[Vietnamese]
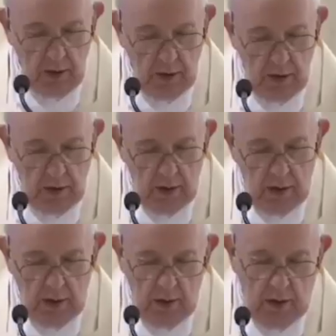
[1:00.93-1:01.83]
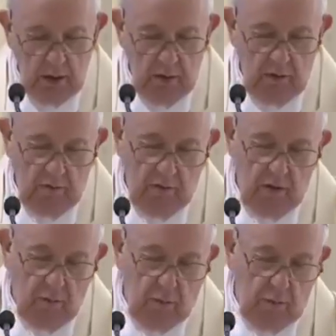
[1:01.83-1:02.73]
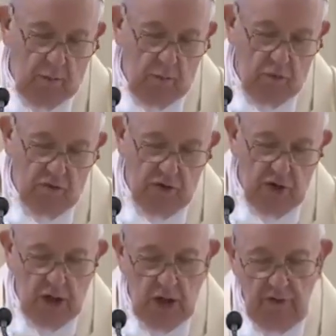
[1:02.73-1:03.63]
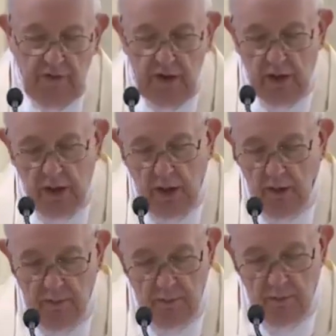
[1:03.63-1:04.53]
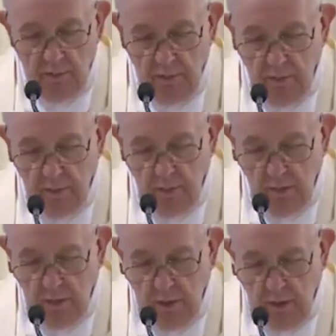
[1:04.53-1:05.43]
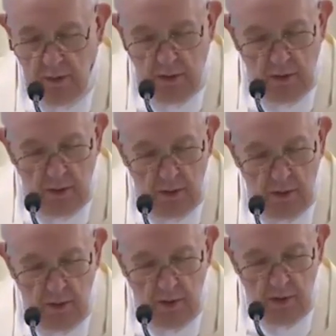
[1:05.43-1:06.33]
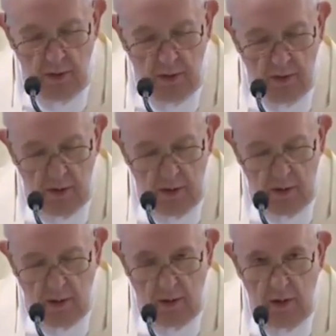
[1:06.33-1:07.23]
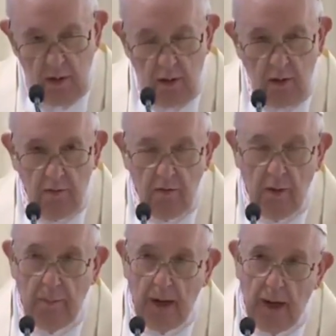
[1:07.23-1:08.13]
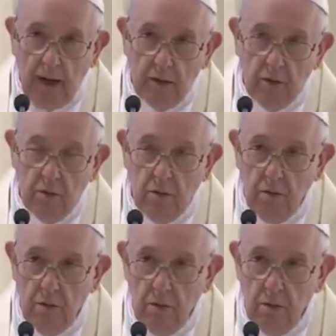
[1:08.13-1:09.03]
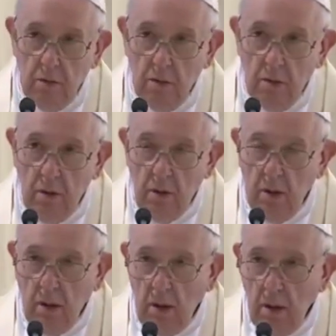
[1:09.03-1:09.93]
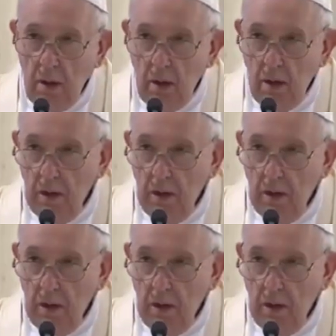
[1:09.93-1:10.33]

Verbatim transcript: và sự thật và nói với chúng ta rằng chúng ta không thể hiệp thông với Chúa Giêsu và đi trong bóng tối, đi trong tình trạng lờ mờ như màu xám thì còn tệ hơn.